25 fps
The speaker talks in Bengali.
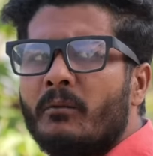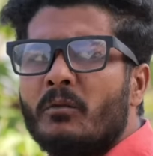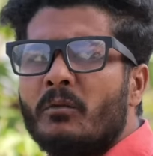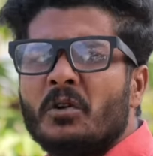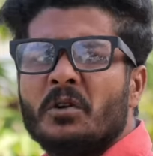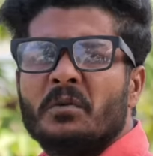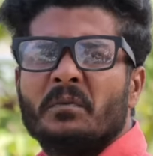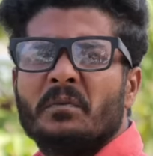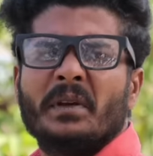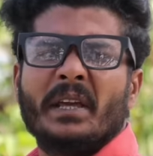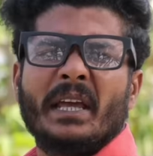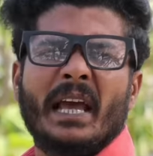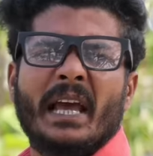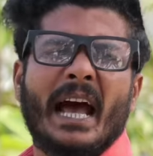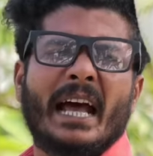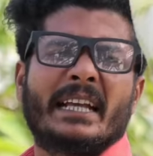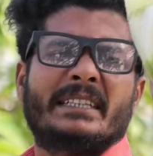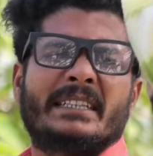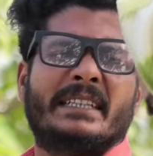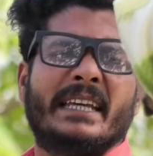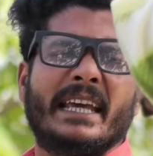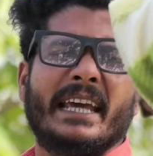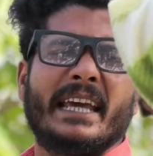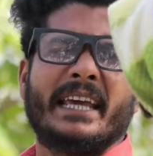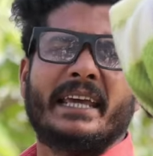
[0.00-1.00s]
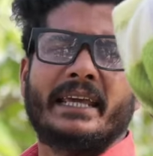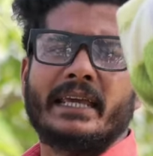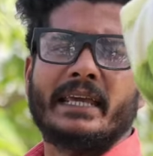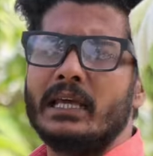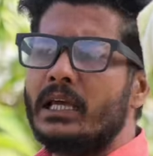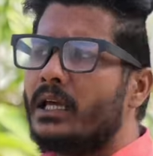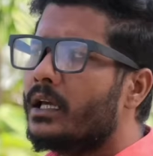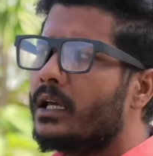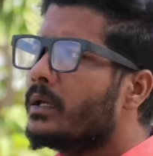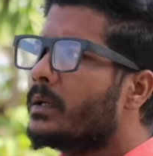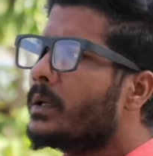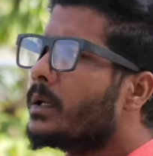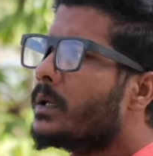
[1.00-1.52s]
এমন মেয়ে আছে
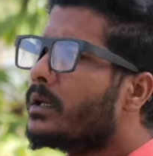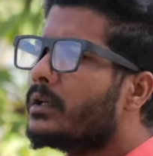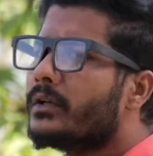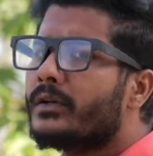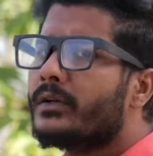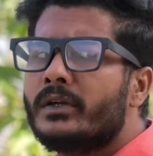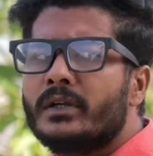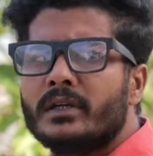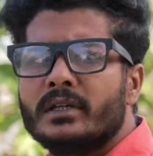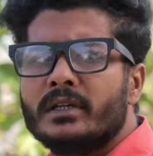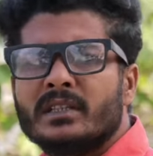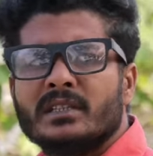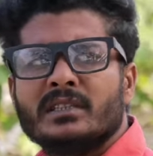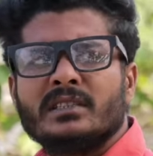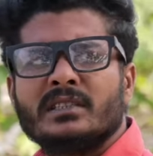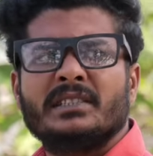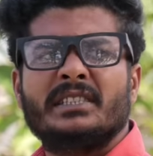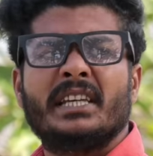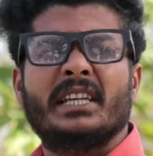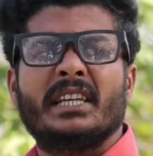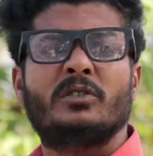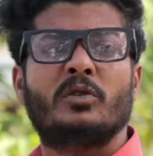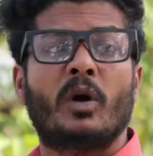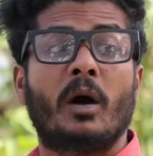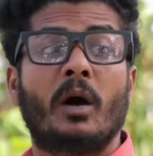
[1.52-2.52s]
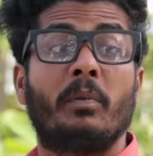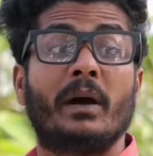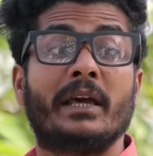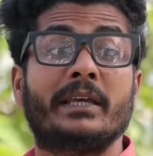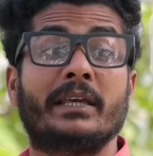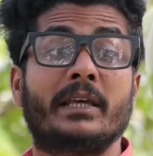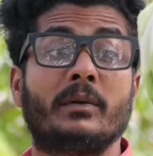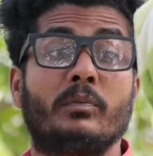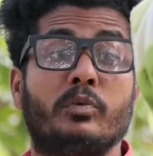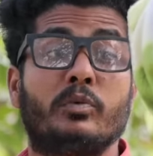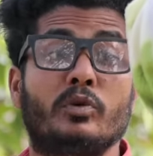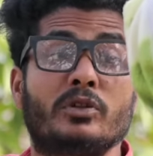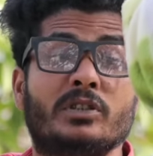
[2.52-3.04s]
যে
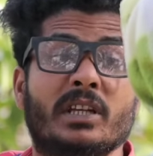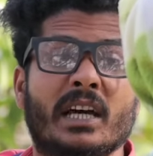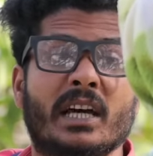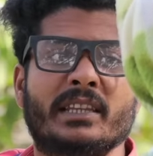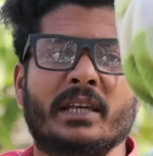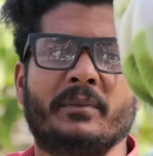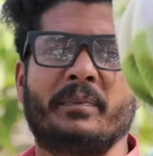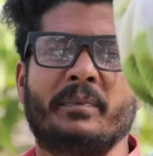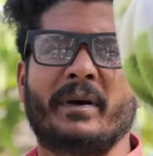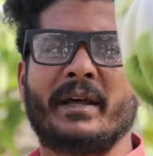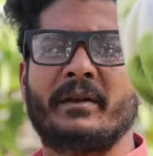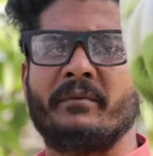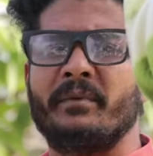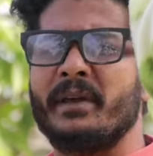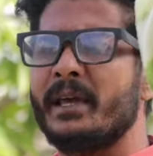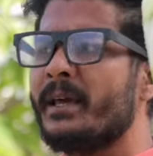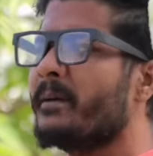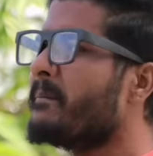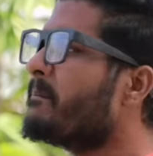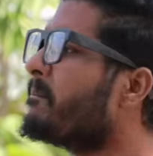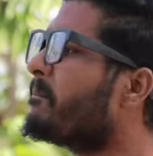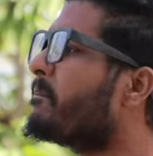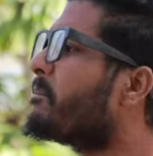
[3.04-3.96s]
সবাইকে বোঝাতে পারবে